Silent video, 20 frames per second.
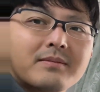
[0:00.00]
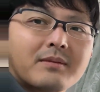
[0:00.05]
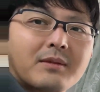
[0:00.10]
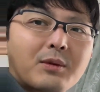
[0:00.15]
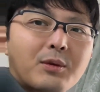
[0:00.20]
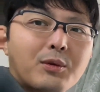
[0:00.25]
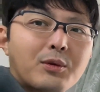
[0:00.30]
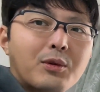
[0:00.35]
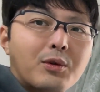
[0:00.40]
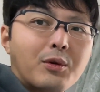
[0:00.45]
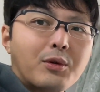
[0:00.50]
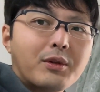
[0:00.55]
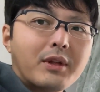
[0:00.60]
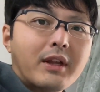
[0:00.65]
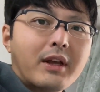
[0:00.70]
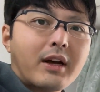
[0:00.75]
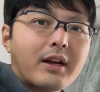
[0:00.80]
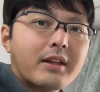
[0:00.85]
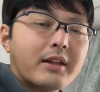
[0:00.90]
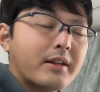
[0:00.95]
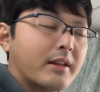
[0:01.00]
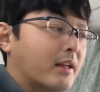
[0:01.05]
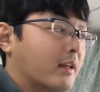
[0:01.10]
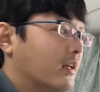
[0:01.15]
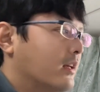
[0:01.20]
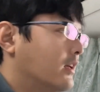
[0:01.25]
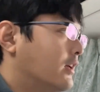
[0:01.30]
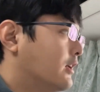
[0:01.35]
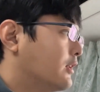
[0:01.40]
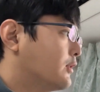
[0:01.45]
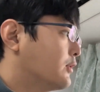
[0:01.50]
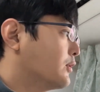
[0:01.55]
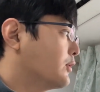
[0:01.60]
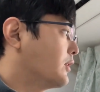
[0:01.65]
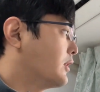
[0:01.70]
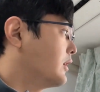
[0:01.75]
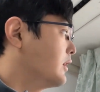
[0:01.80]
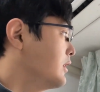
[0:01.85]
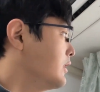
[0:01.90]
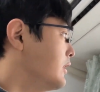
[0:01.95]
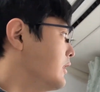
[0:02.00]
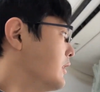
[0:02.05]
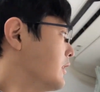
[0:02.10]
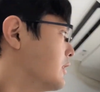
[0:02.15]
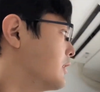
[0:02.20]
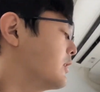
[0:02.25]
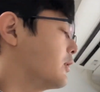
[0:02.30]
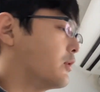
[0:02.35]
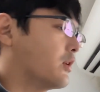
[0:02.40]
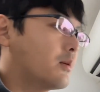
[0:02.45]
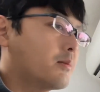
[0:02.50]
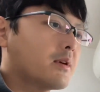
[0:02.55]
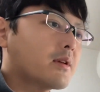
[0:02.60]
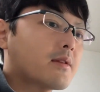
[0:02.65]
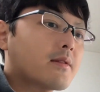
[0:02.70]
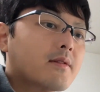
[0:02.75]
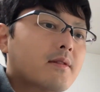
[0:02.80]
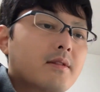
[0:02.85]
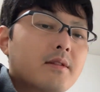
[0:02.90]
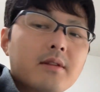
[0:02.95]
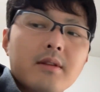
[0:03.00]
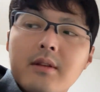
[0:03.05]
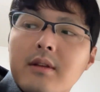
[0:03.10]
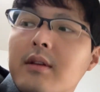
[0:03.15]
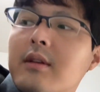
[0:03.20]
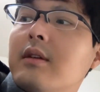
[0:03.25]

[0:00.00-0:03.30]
この通穏やかなね、えっと、晴れになっております。